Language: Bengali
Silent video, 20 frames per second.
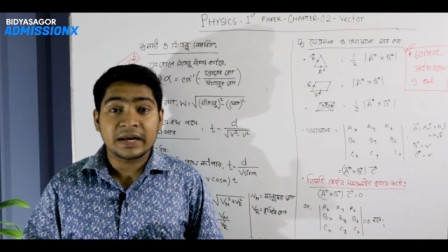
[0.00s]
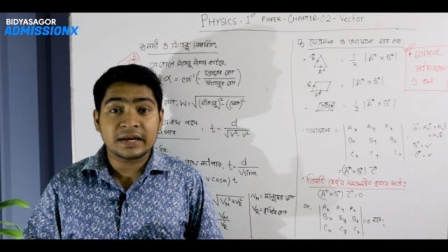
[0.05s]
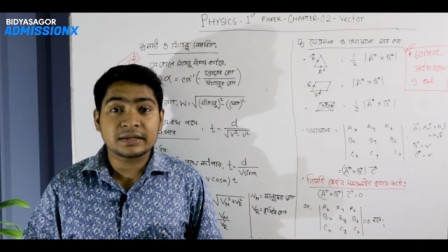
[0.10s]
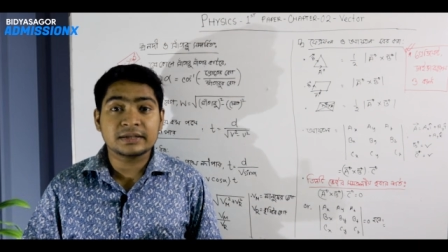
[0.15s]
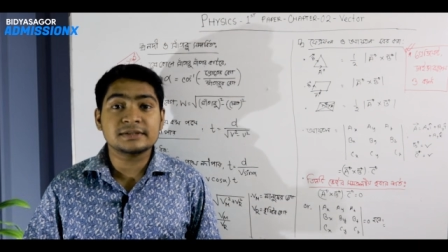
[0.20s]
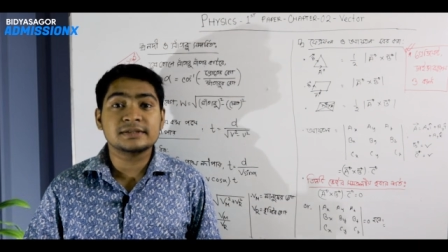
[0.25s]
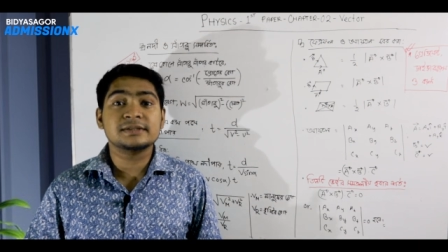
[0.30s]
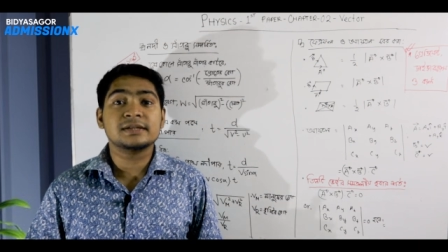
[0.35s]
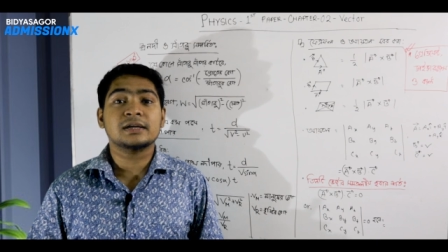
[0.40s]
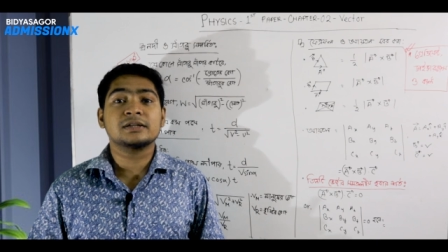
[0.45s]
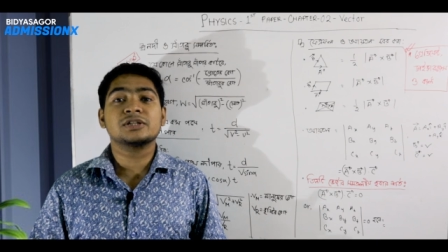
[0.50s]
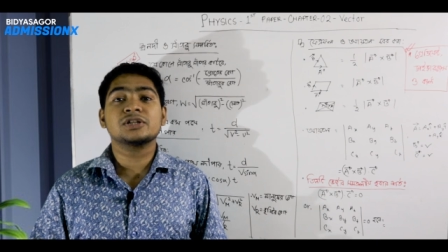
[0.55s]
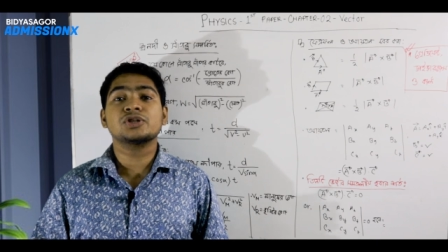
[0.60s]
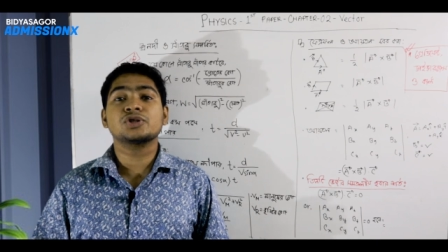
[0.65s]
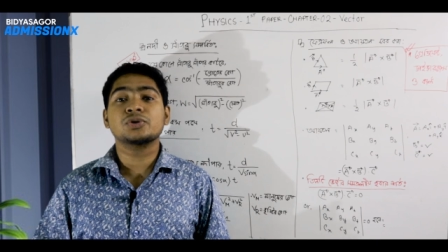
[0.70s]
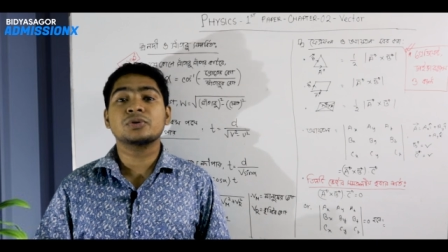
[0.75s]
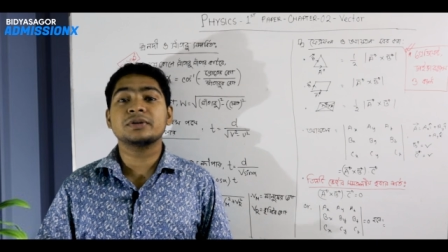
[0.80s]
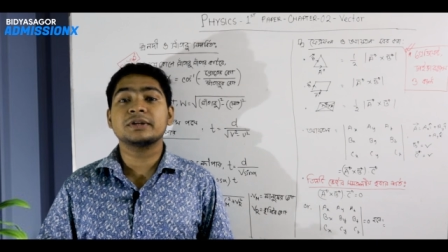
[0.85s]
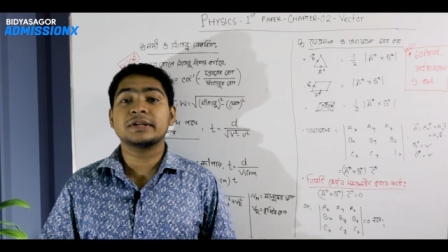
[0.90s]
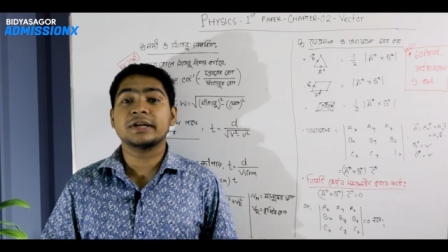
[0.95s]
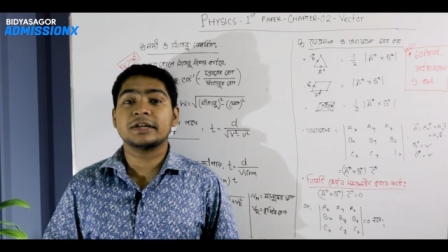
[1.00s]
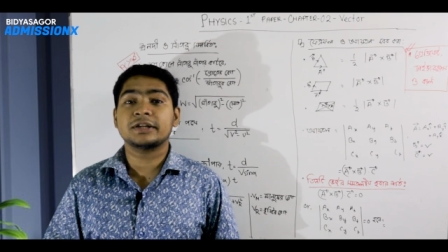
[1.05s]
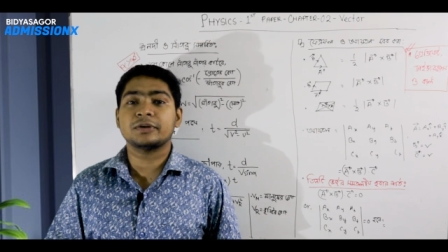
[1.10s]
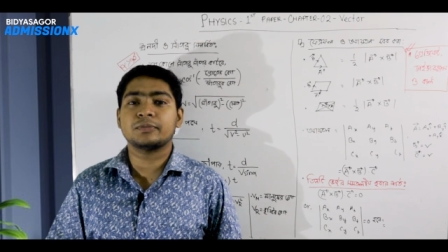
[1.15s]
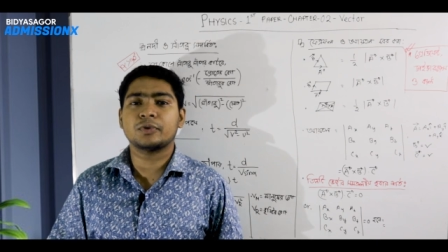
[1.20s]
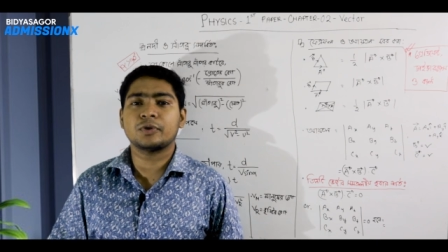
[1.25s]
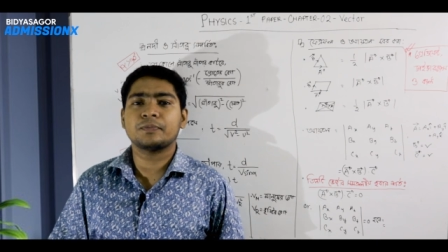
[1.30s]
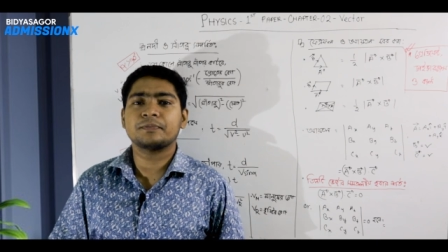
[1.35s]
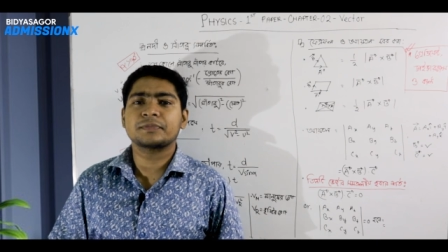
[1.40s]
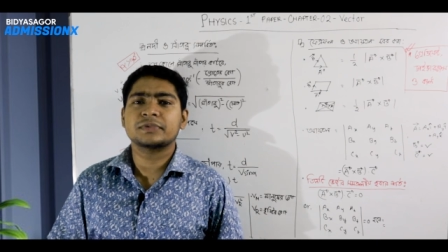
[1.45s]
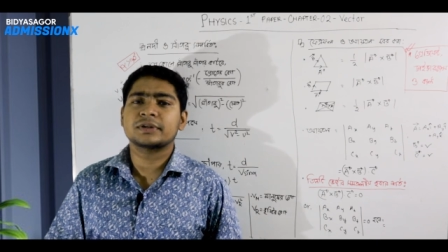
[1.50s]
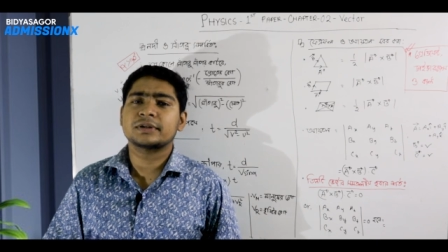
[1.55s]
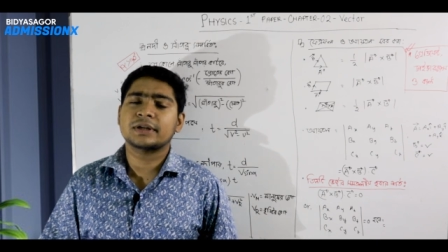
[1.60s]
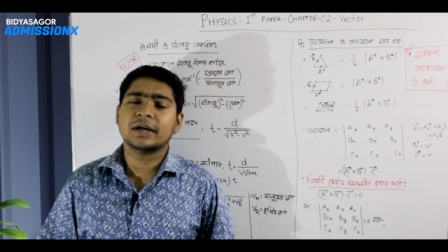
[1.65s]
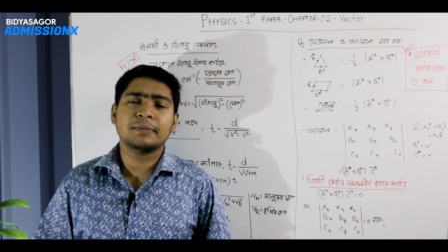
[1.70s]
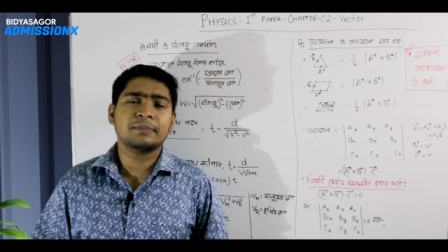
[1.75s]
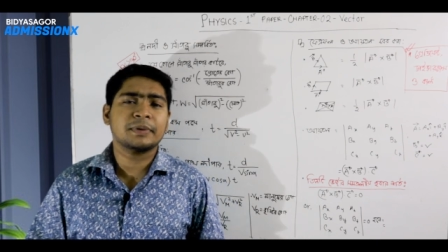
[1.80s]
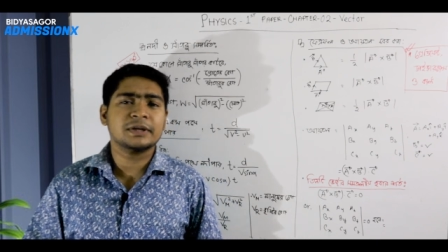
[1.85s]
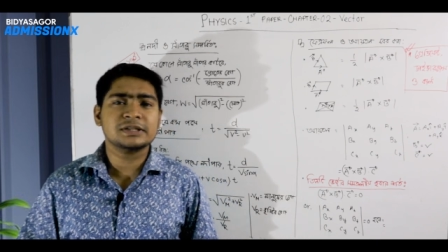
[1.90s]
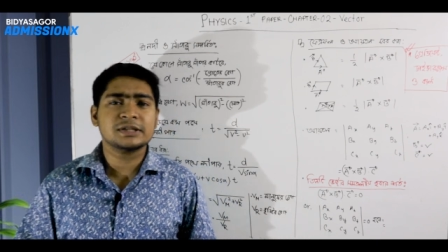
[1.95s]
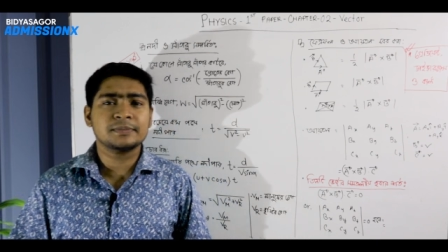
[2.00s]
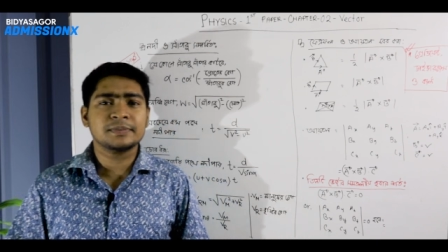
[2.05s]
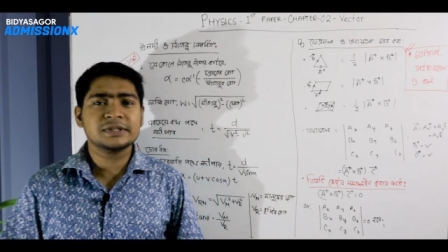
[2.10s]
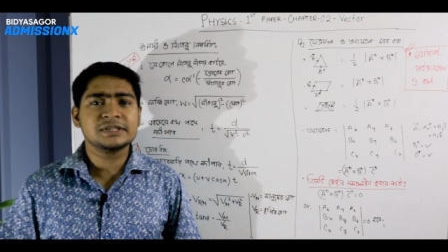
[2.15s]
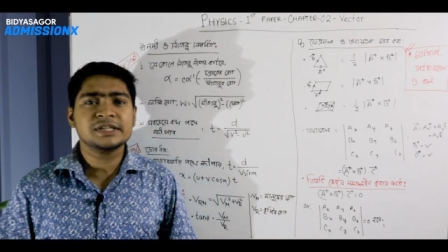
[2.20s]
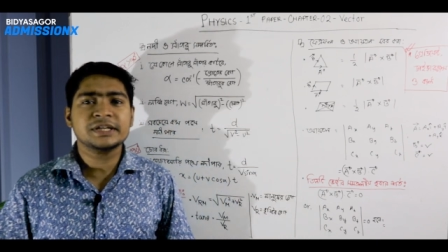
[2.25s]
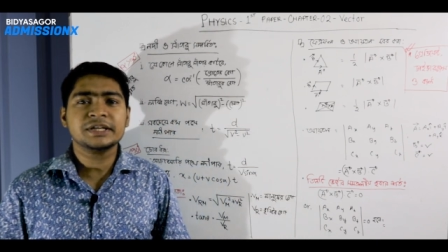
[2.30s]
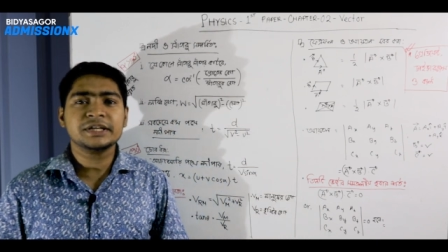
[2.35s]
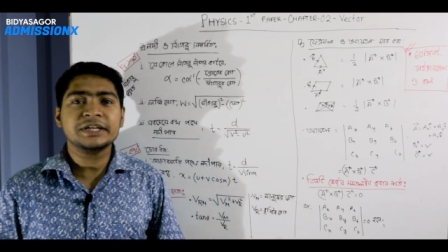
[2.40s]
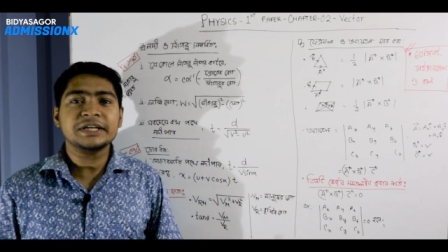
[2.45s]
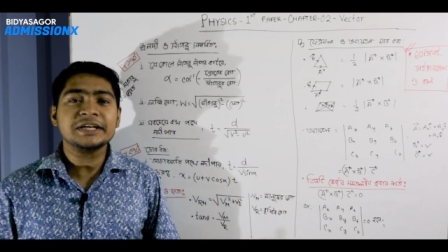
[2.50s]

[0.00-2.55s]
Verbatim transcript: একটা সাজেশন দিয়ে দেব তার পাশাপাশি